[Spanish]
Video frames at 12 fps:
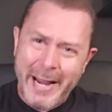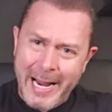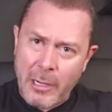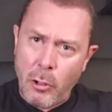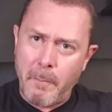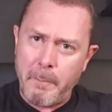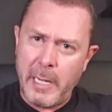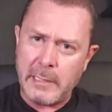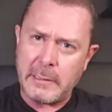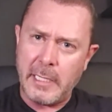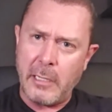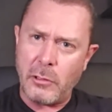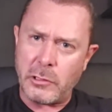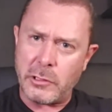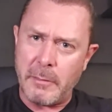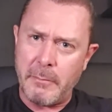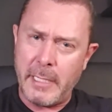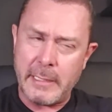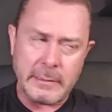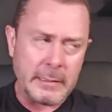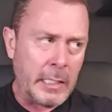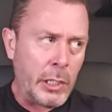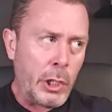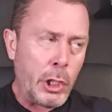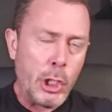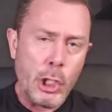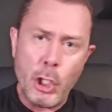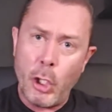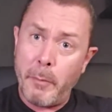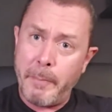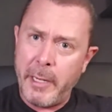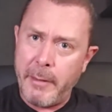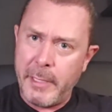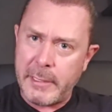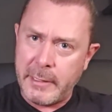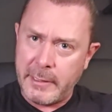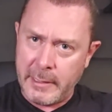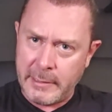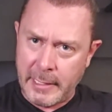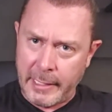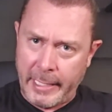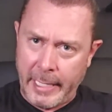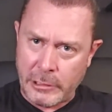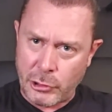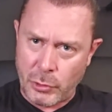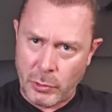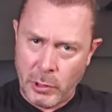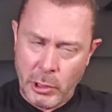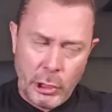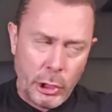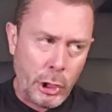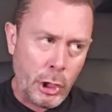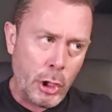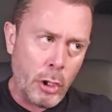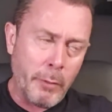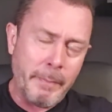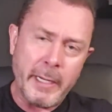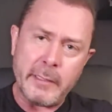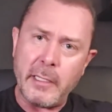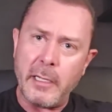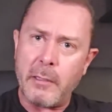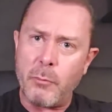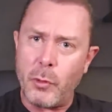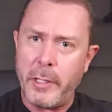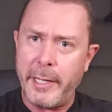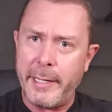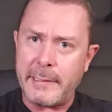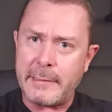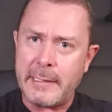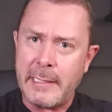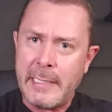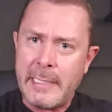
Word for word: para complacer a los demás, no para ver si te hacen caso, no para tener mujeres,